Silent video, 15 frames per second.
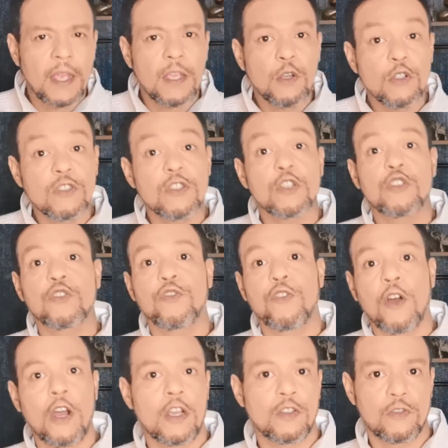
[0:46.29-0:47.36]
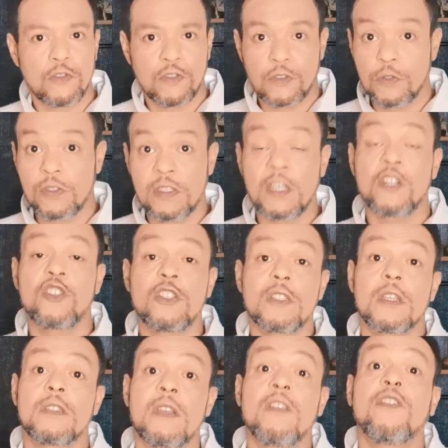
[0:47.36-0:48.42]
e os esforços que os
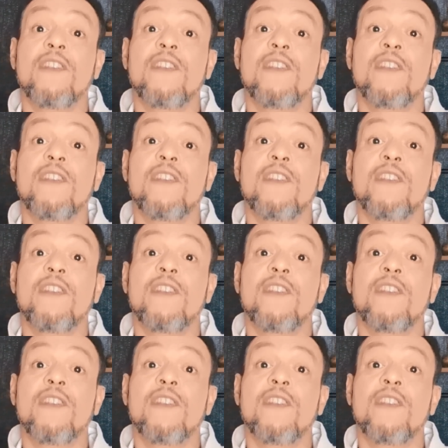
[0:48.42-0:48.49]
cientistas vêm